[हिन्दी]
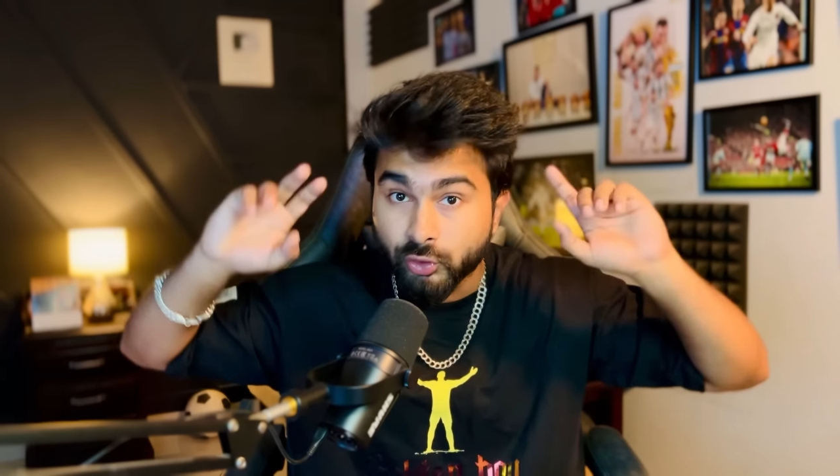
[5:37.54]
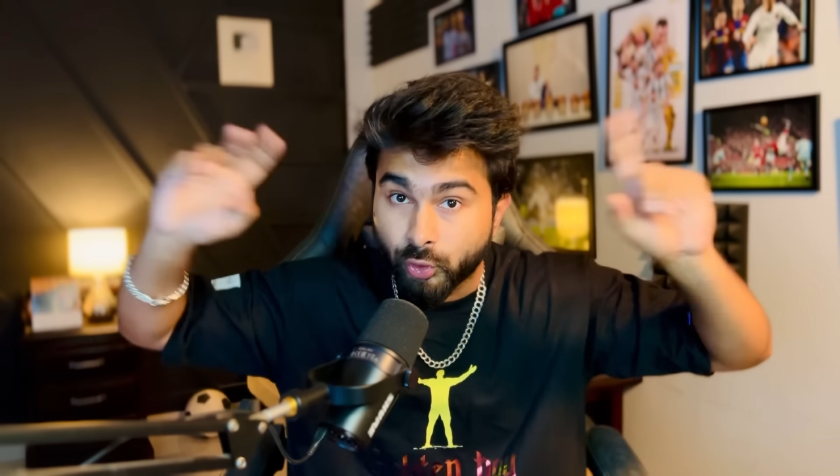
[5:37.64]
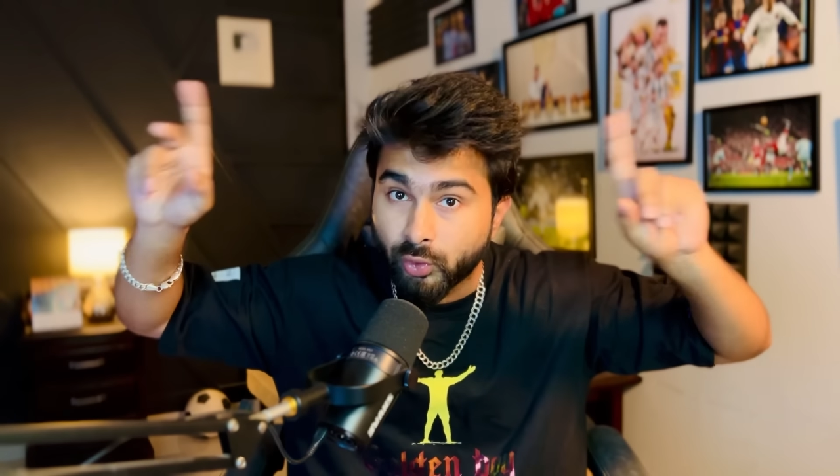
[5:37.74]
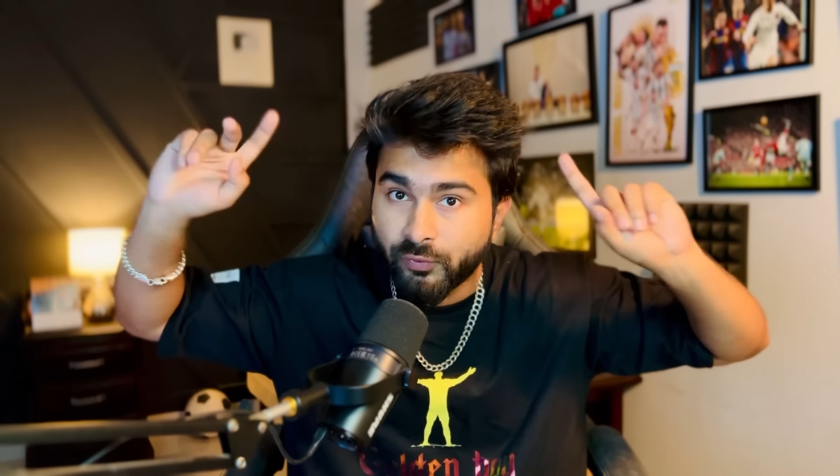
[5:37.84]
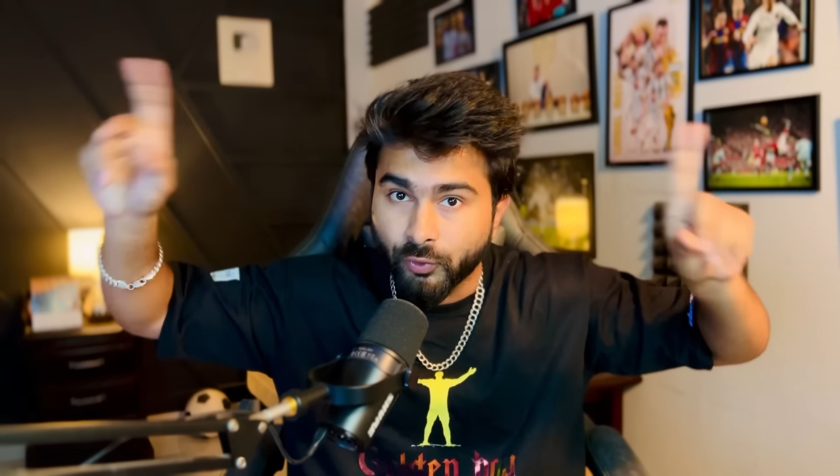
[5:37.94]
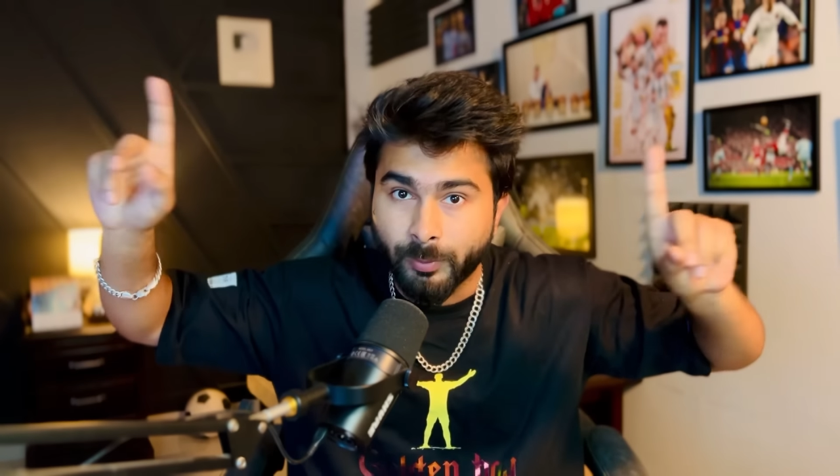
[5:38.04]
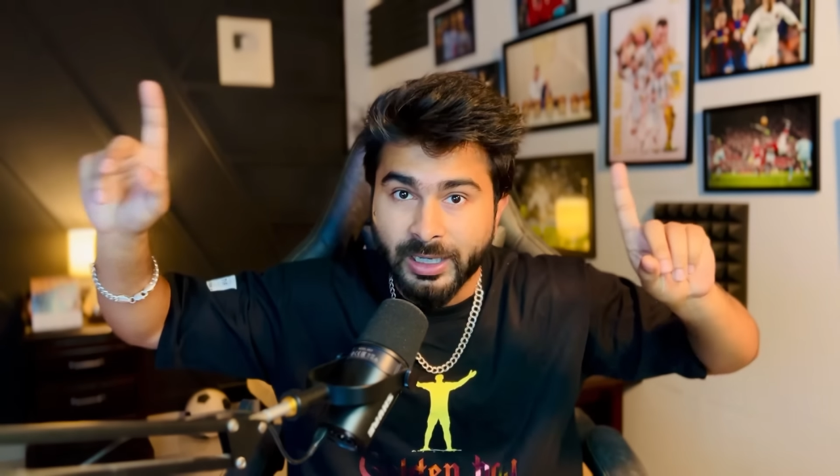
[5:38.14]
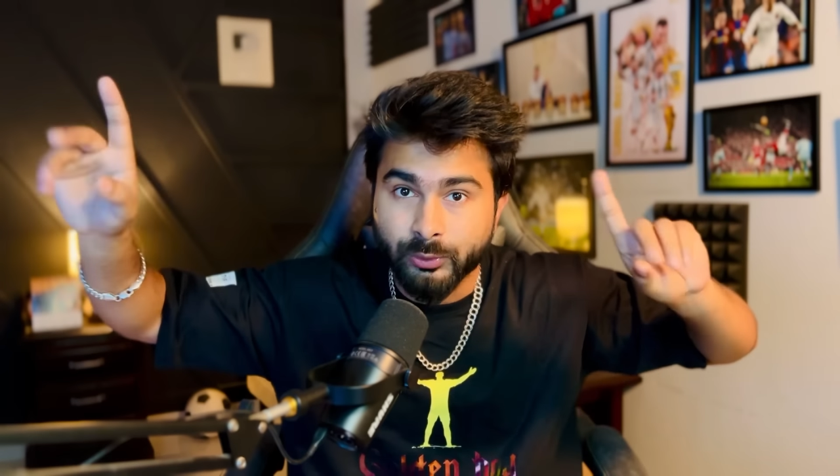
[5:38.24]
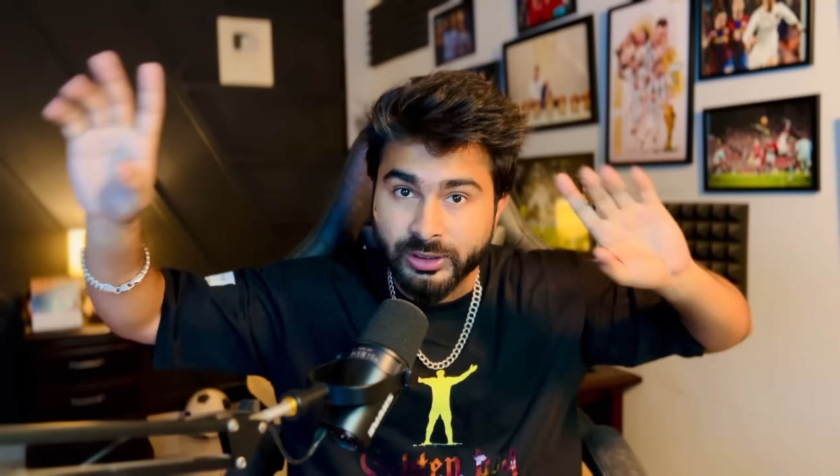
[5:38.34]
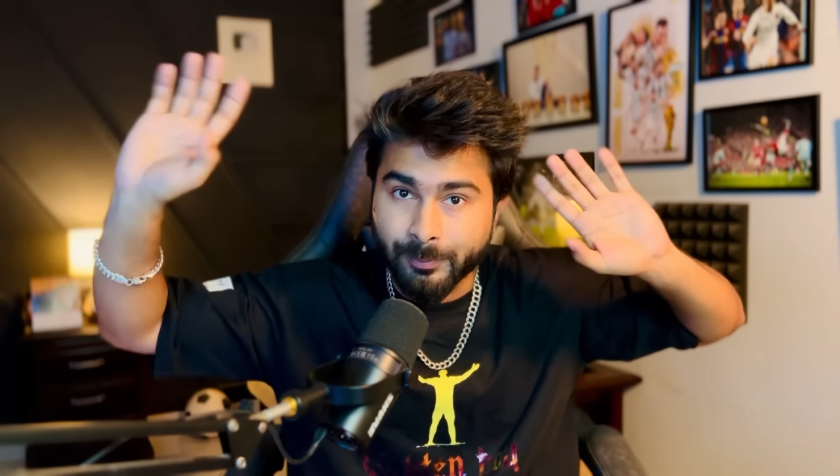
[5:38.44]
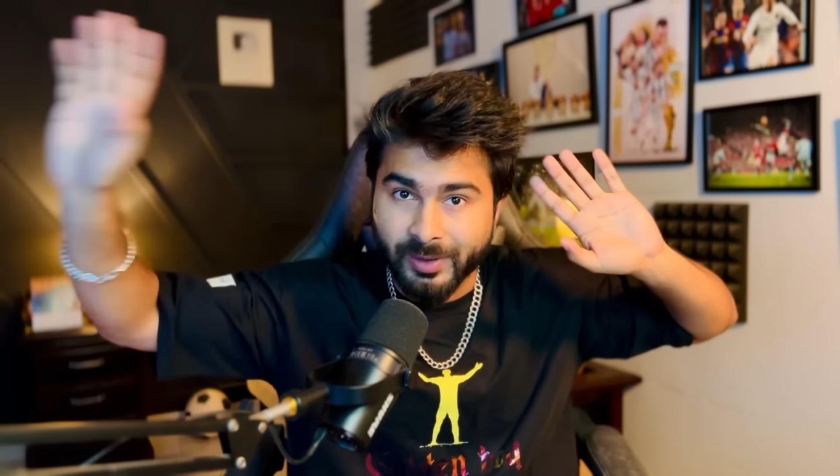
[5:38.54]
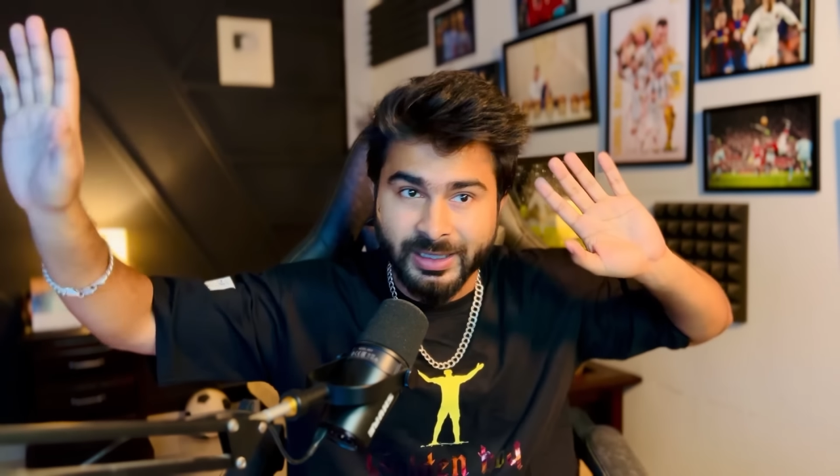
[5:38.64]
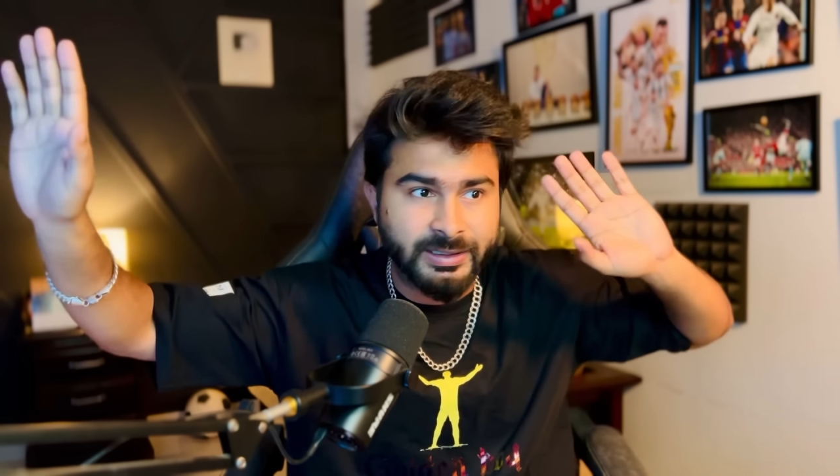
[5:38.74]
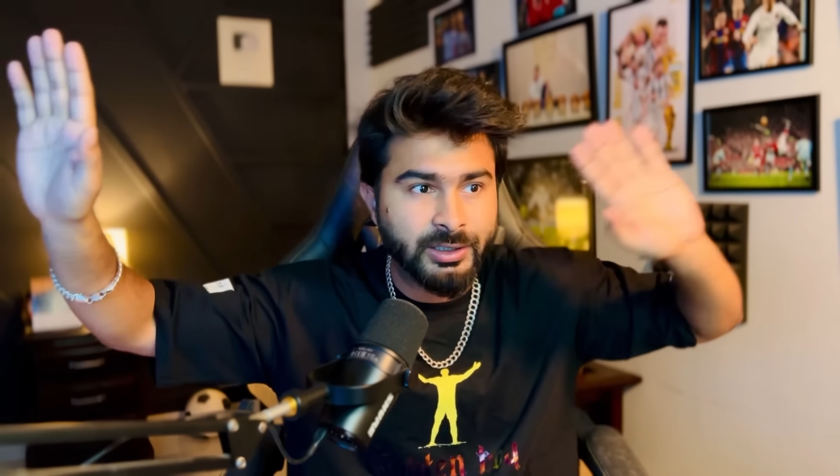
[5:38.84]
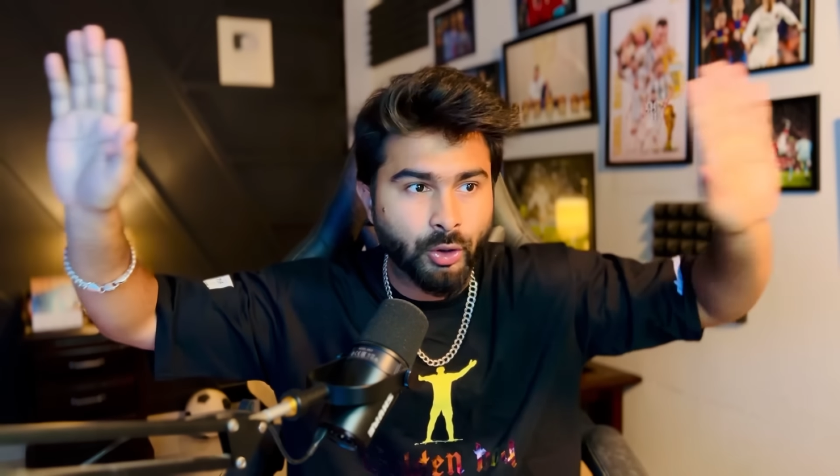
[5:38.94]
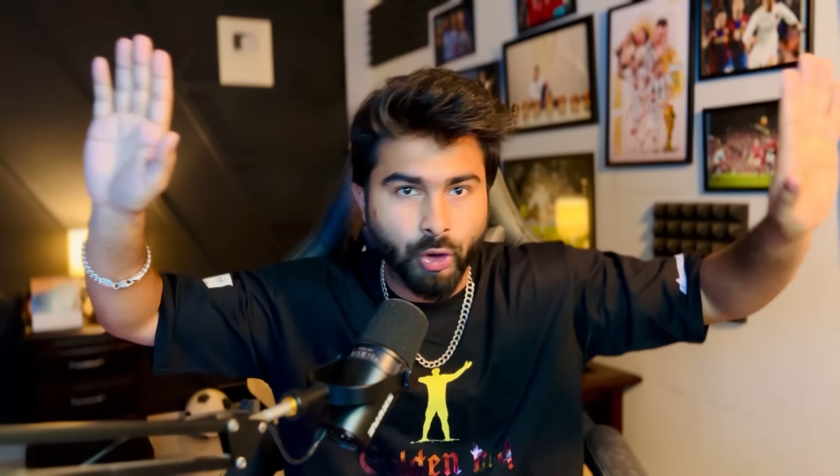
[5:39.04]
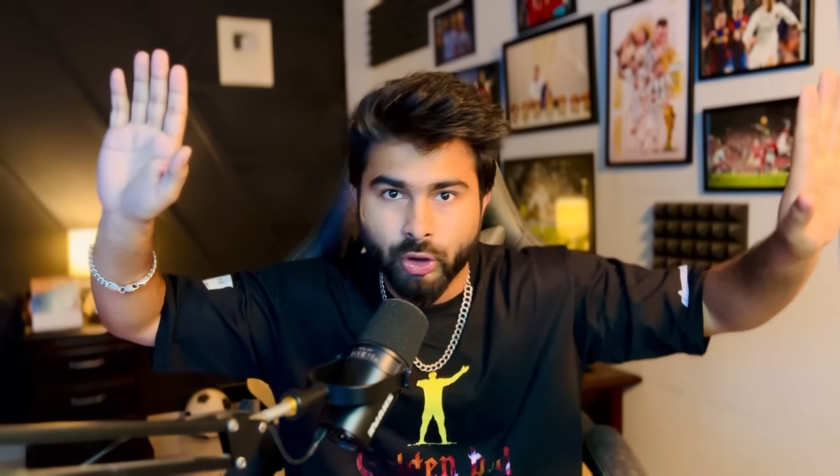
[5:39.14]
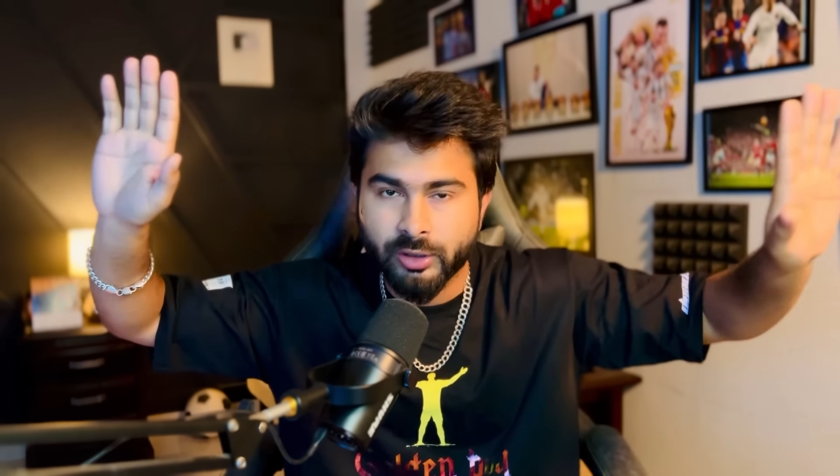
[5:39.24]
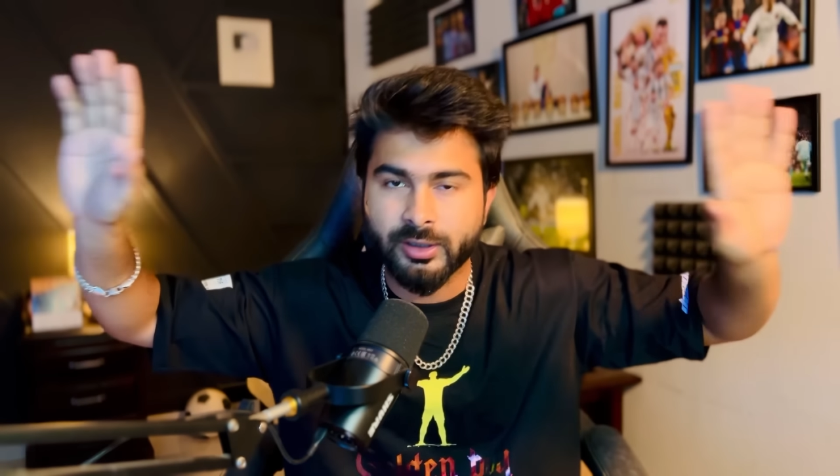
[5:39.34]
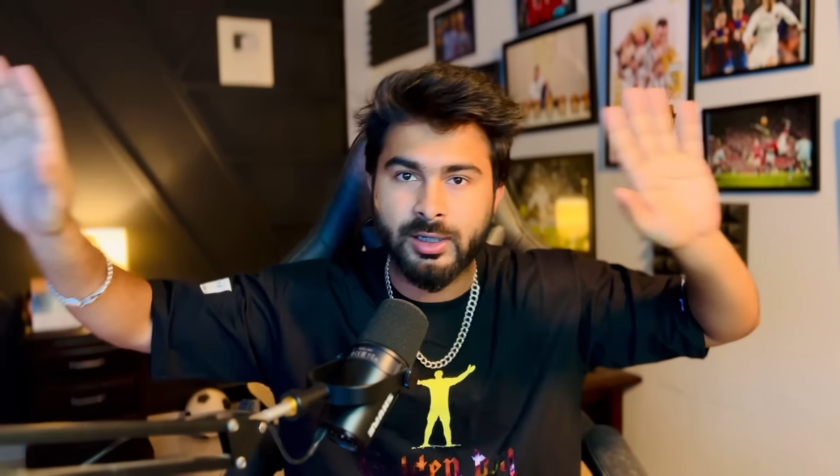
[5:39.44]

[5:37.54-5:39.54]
so, दोनों फुल बैक उनके ब्रैडली और uh,